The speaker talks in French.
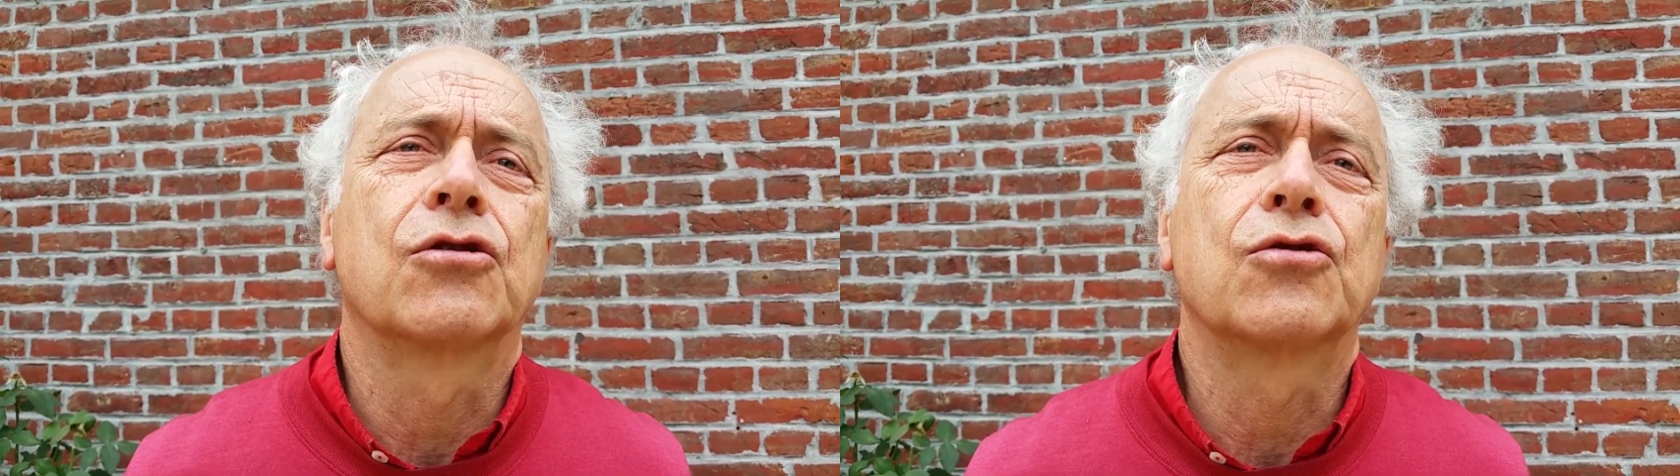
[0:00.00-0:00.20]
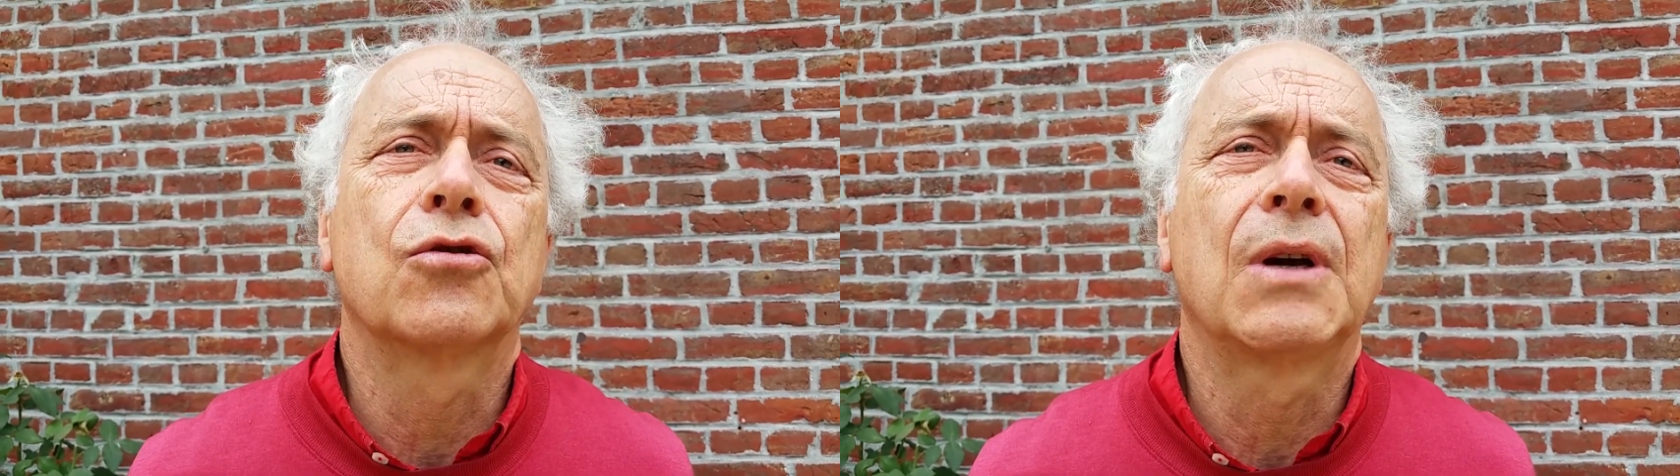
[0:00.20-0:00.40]

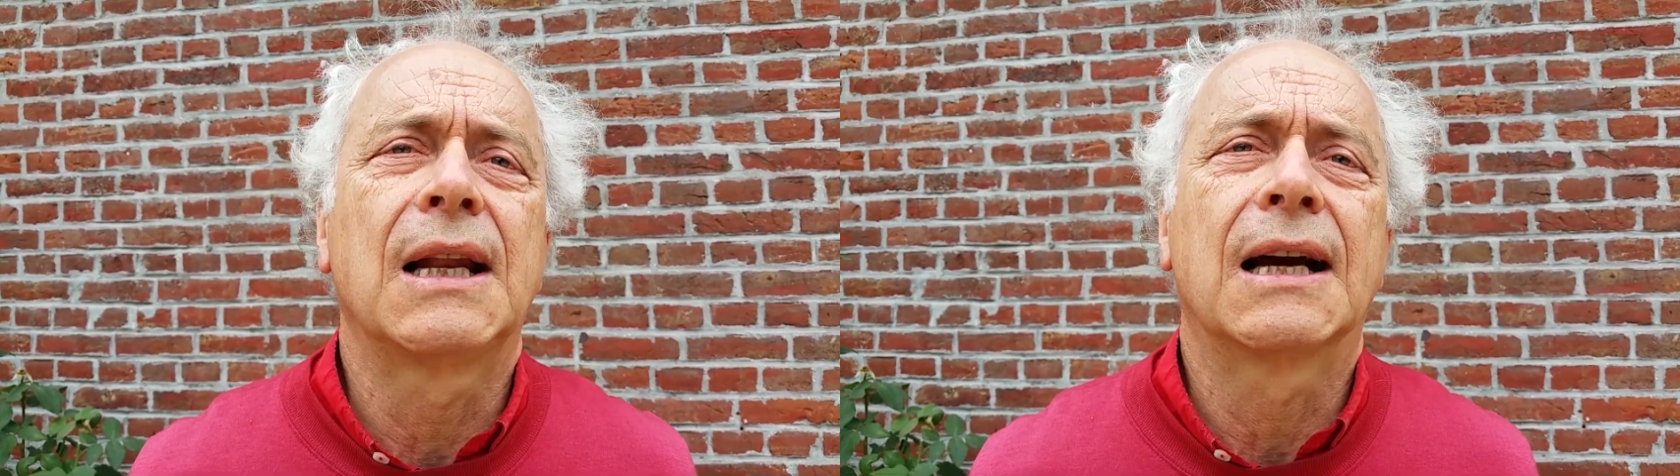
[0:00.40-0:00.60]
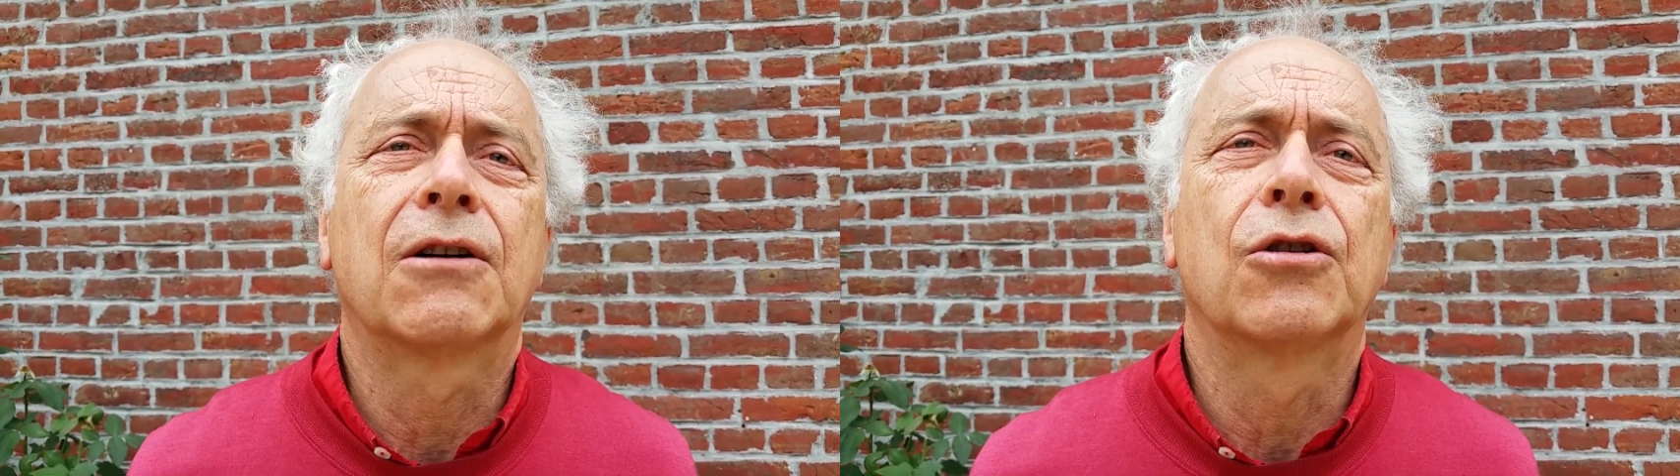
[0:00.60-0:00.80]
sociaux et
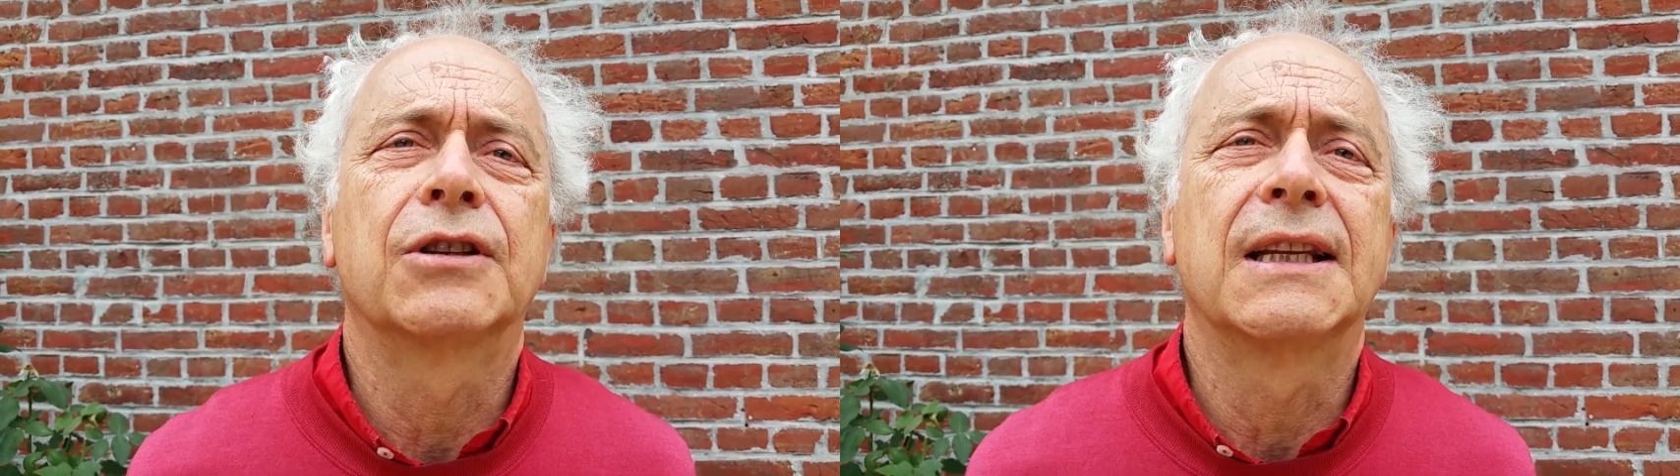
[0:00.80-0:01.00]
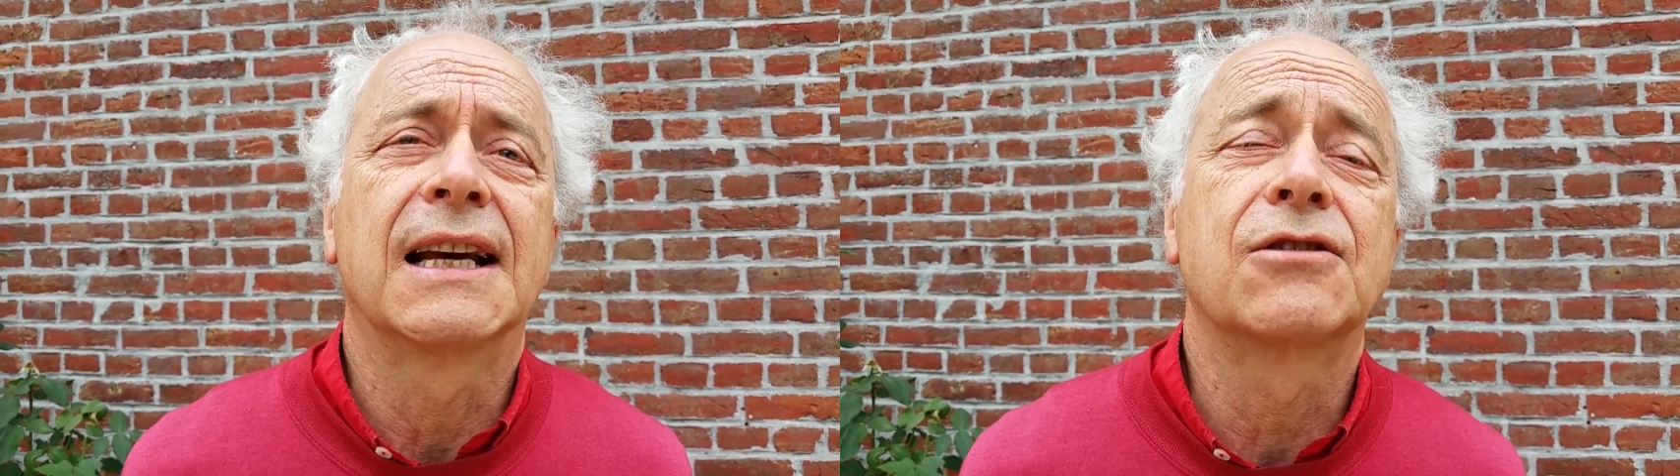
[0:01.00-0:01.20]
la
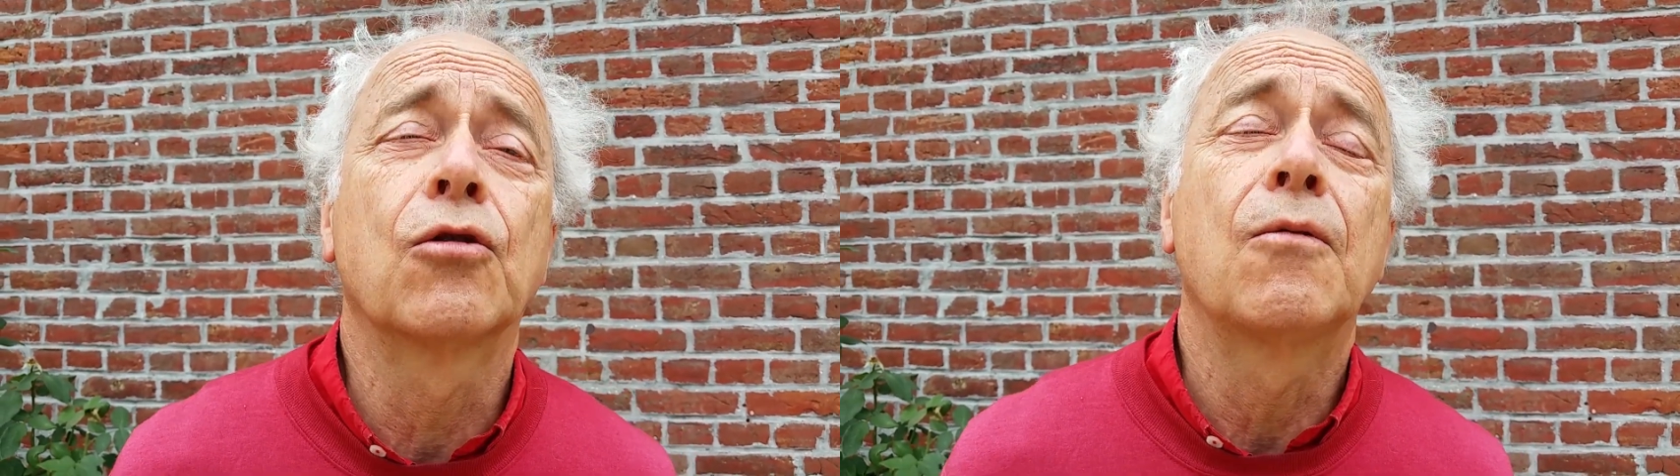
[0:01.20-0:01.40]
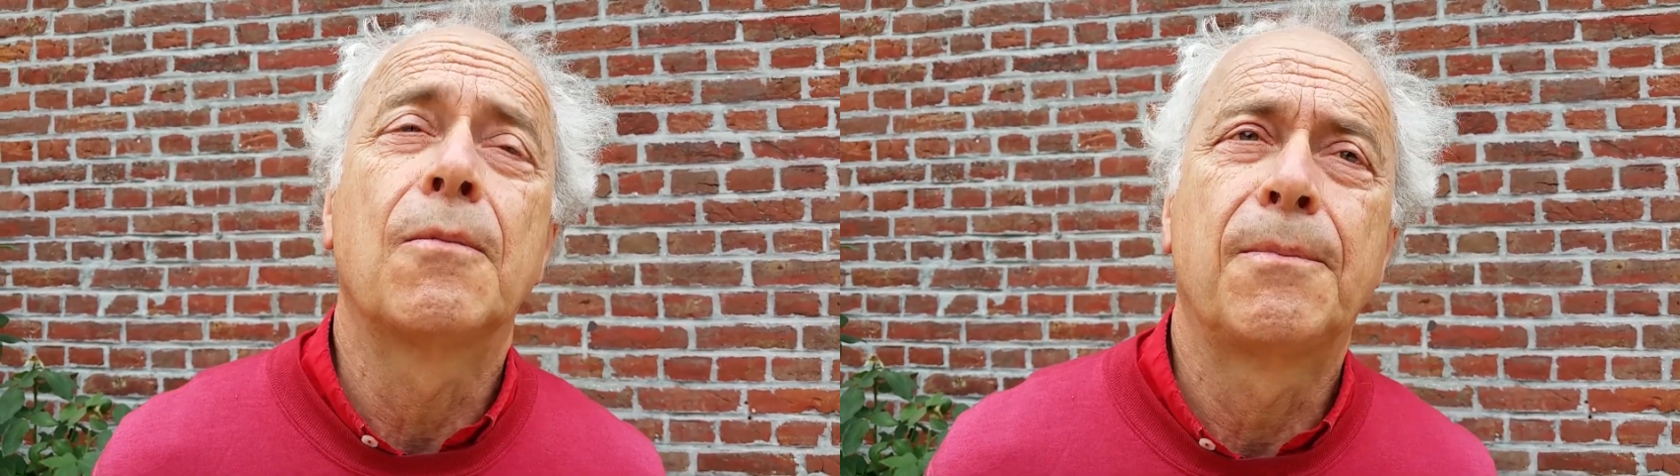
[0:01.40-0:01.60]

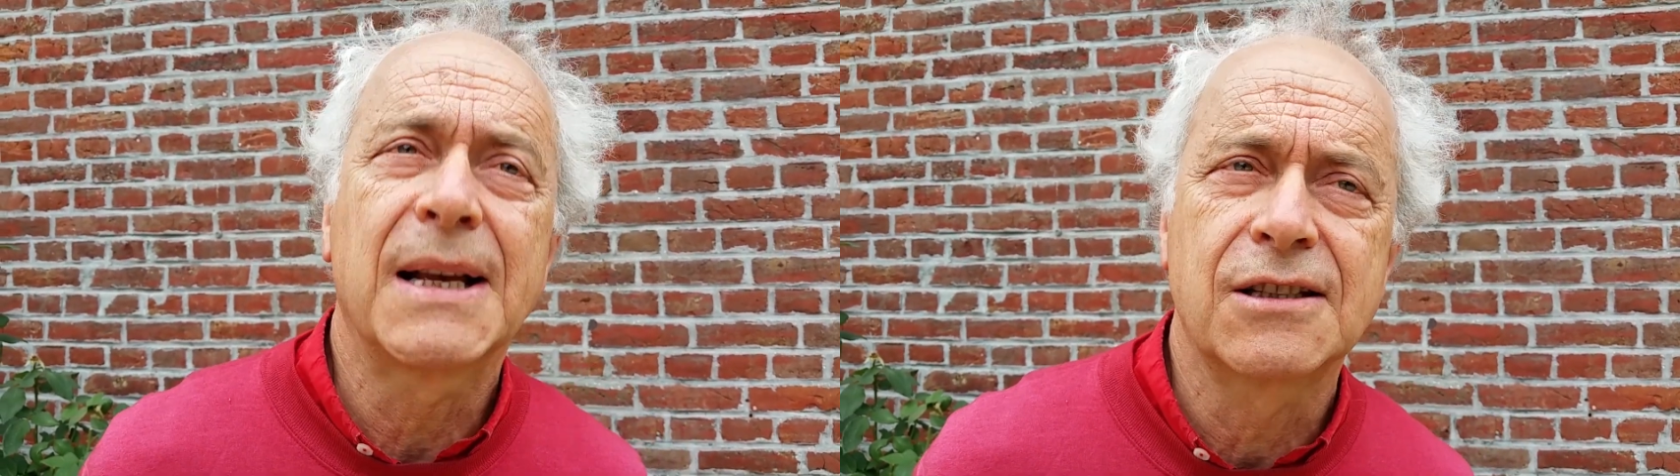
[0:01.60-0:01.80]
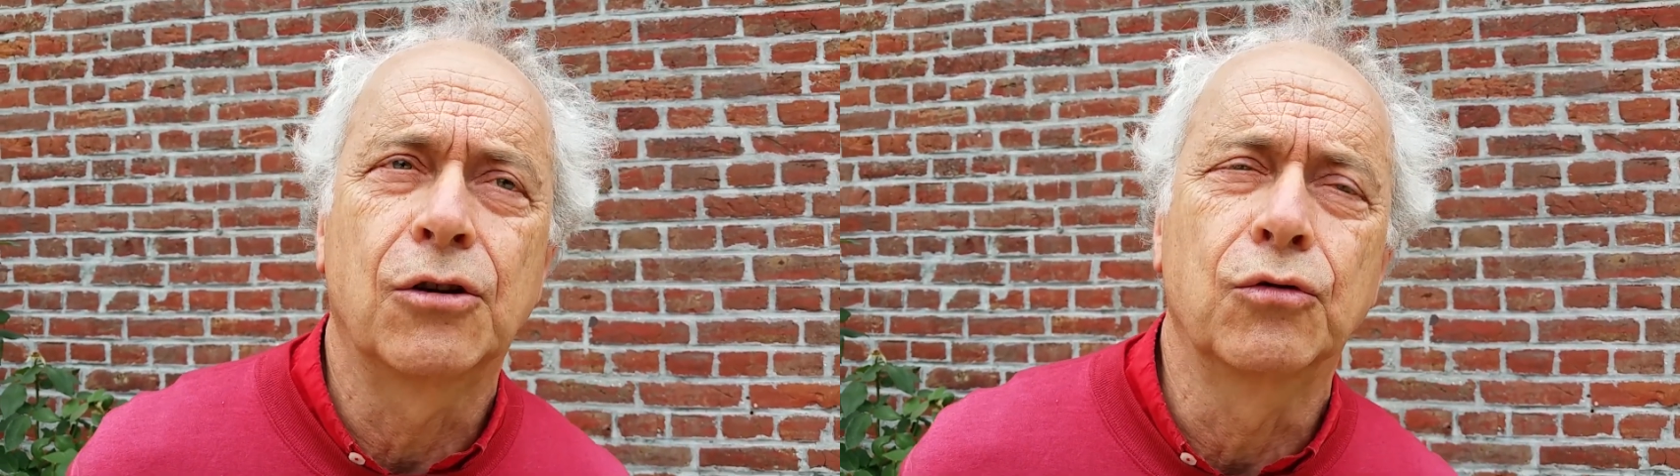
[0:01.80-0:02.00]
coordination
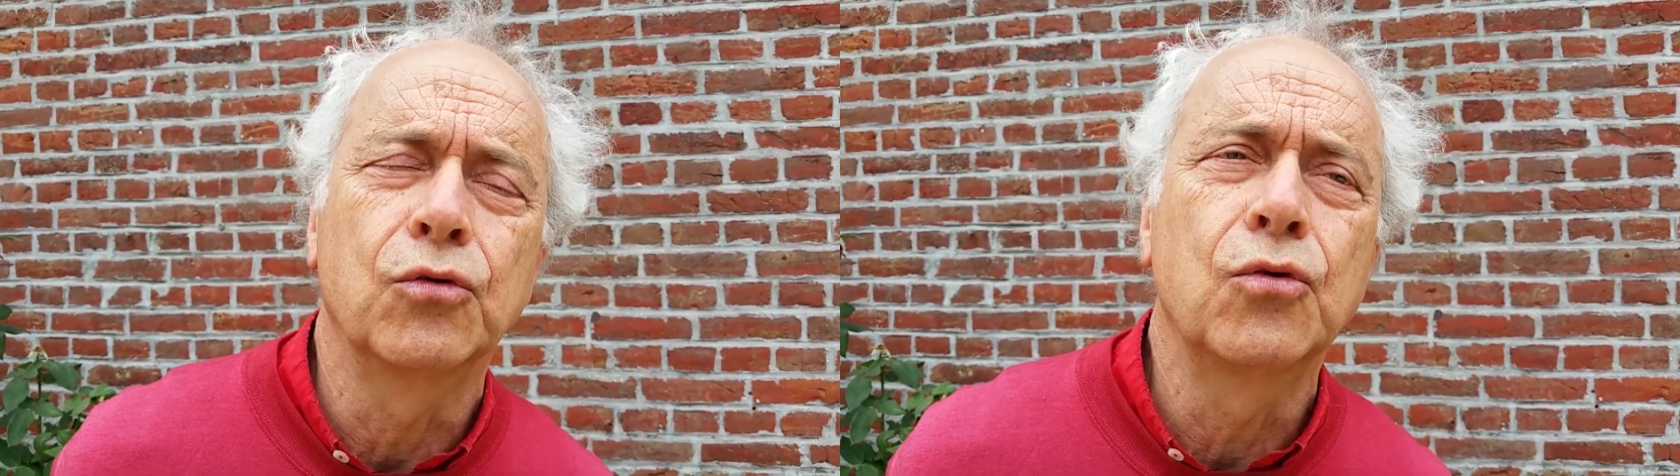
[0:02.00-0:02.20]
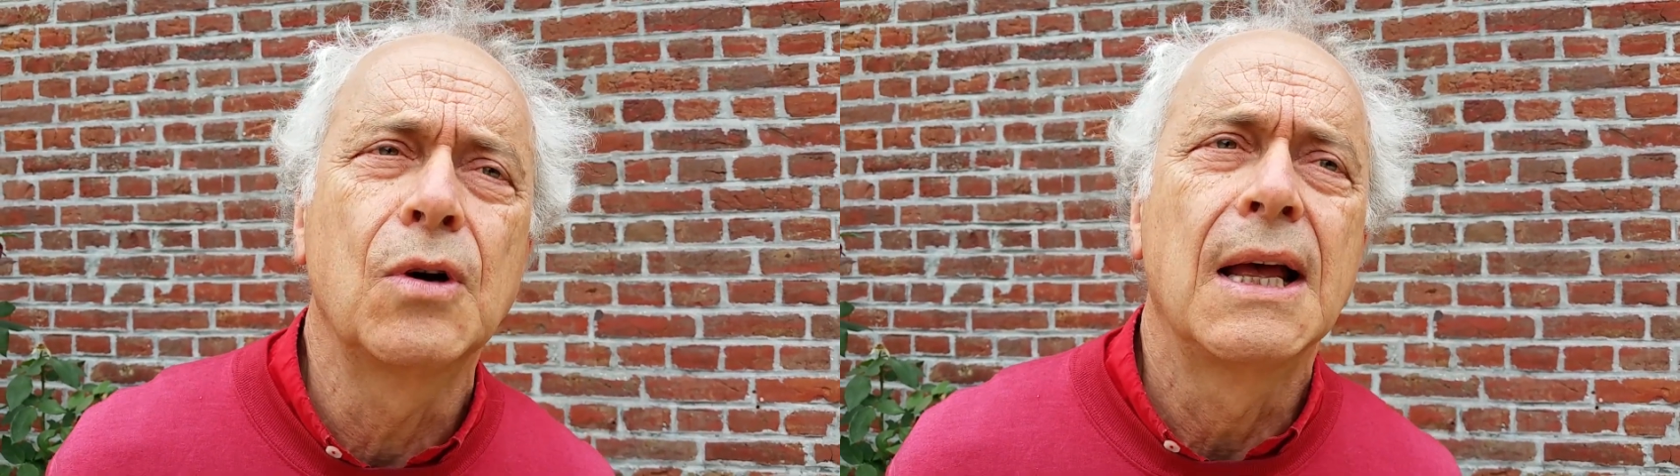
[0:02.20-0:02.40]
passe en
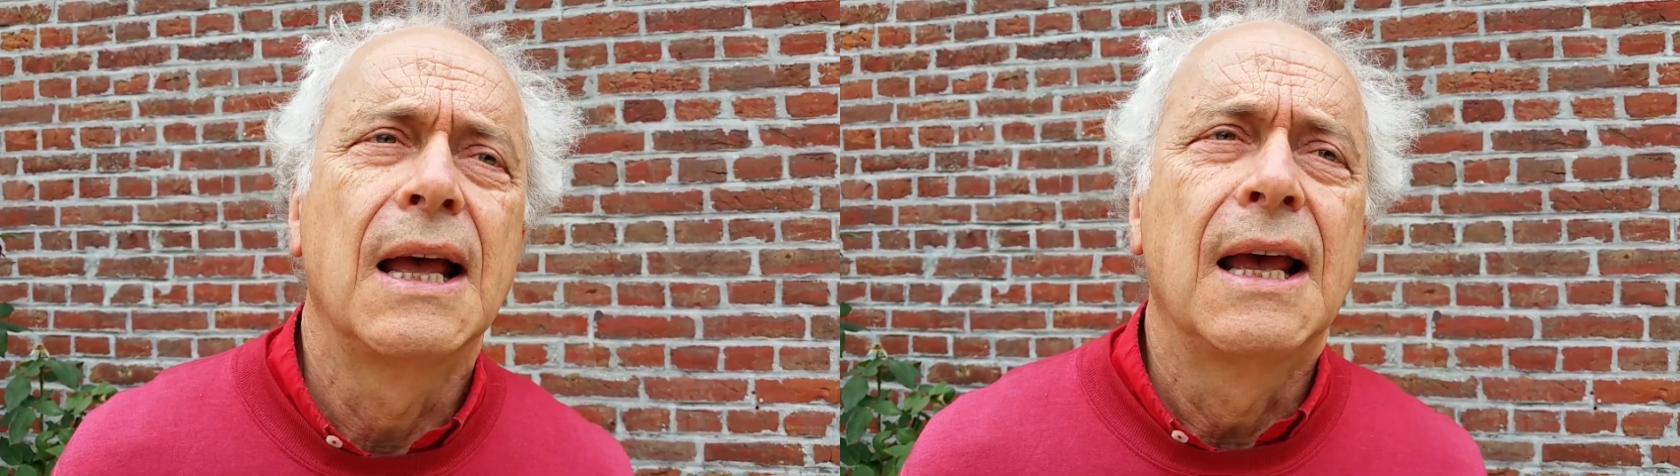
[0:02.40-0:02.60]
nous.